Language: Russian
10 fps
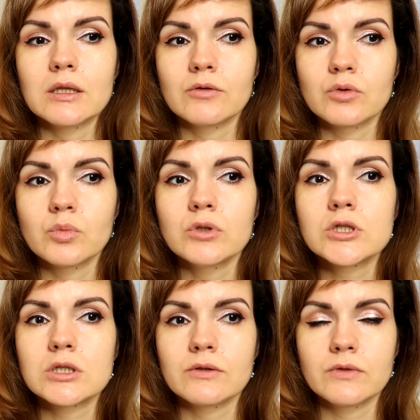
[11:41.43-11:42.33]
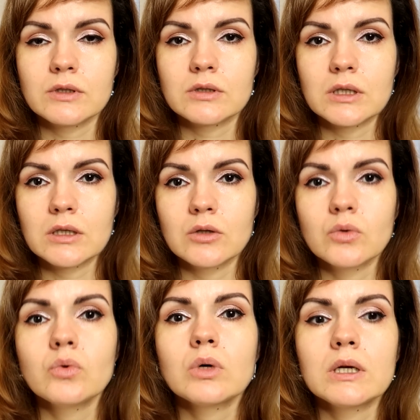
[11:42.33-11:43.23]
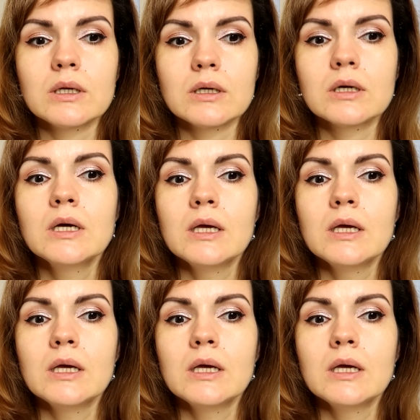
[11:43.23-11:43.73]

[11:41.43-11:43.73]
это вот больше эффект таких кукольных,